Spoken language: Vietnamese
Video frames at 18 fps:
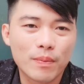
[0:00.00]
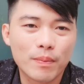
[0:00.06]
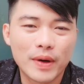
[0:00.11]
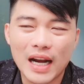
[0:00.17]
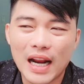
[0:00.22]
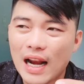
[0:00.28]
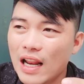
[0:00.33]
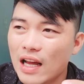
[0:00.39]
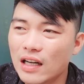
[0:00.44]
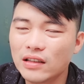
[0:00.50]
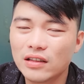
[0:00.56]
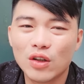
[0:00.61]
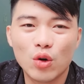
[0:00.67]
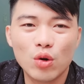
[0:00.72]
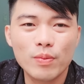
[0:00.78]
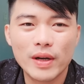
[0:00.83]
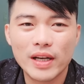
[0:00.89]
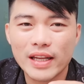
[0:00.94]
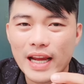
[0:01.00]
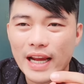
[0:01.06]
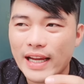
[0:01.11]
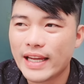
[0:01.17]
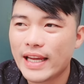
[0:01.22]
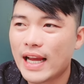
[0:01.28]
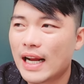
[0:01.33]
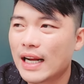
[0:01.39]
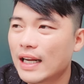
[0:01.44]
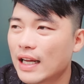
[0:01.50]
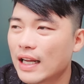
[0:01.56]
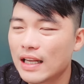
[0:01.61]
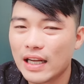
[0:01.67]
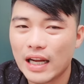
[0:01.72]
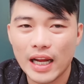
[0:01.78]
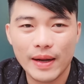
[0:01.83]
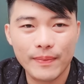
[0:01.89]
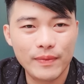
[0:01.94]
mình đã lớn tuổi mình dày dặn kinh
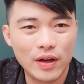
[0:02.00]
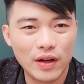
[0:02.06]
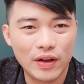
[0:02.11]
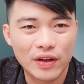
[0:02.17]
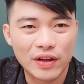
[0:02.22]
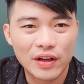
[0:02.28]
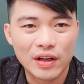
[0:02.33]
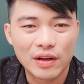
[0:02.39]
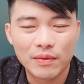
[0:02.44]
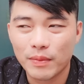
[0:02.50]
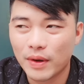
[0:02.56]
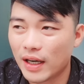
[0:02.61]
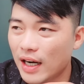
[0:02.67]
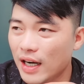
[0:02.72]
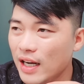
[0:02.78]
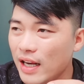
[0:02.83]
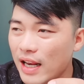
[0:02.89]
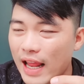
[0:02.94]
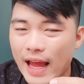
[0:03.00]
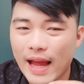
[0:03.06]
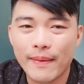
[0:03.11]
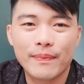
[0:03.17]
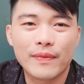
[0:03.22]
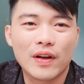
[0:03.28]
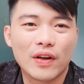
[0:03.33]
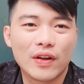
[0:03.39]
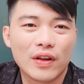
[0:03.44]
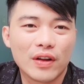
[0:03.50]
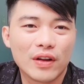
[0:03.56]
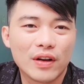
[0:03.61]
nghiệm rồi mình đã đi làm rồi